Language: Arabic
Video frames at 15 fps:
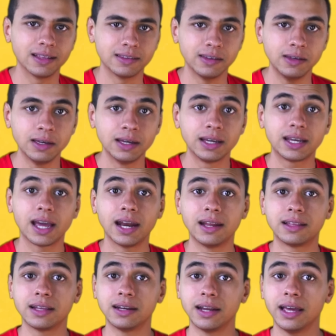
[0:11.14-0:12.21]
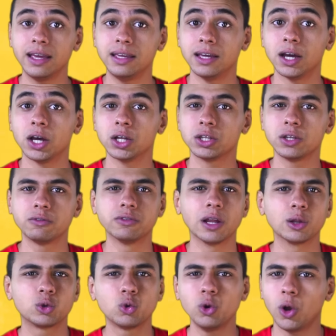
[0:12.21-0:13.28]
دي كانت ان هي
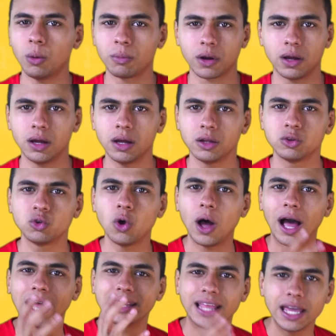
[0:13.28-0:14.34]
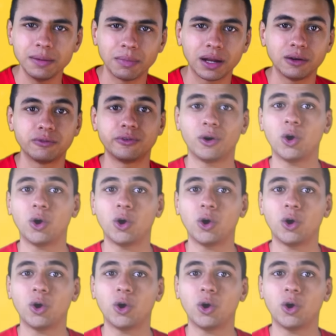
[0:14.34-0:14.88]
تفضل طول عمرها تقع دايما في